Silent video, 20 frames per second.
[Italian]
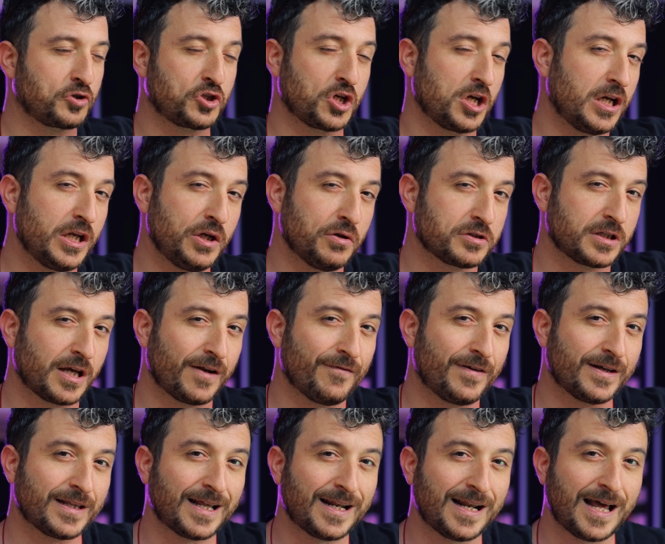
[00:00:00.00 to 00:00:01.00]
Porcellino
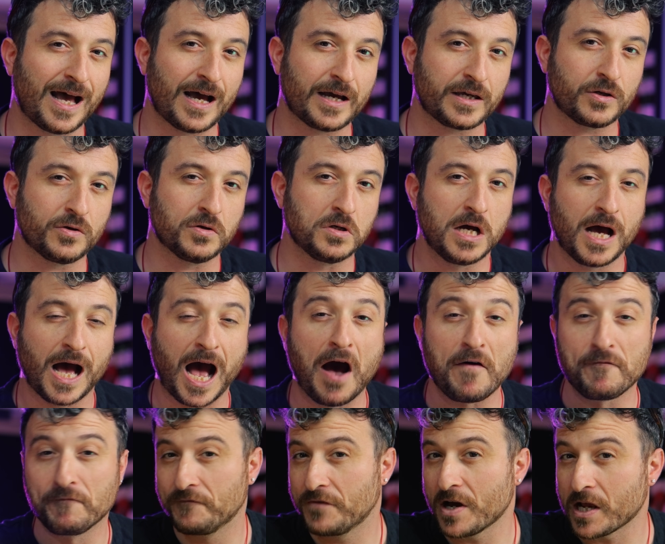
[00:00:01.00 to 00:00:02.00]
Salvadanaio
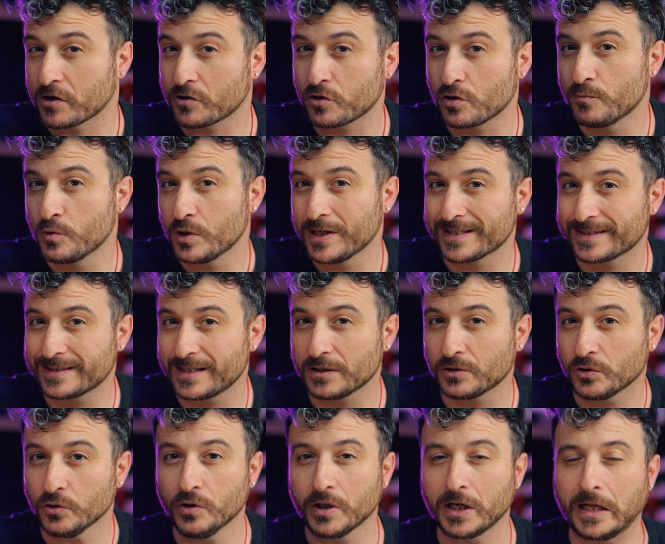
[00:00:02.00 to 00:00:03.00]
a Berro
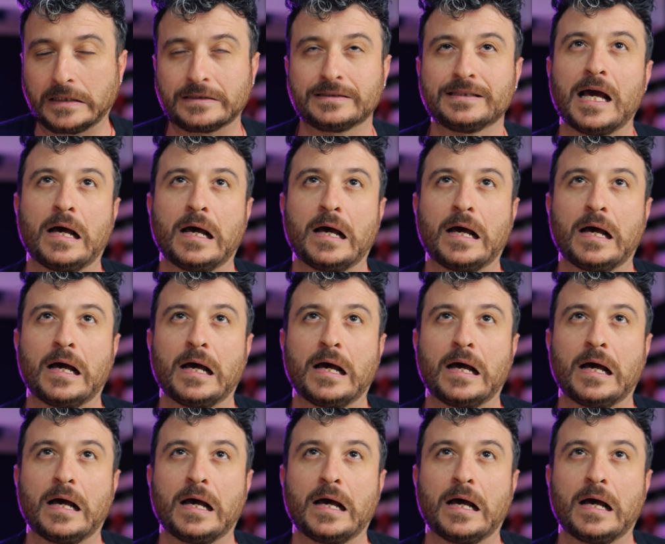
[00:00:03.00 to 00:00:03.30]
Molestatore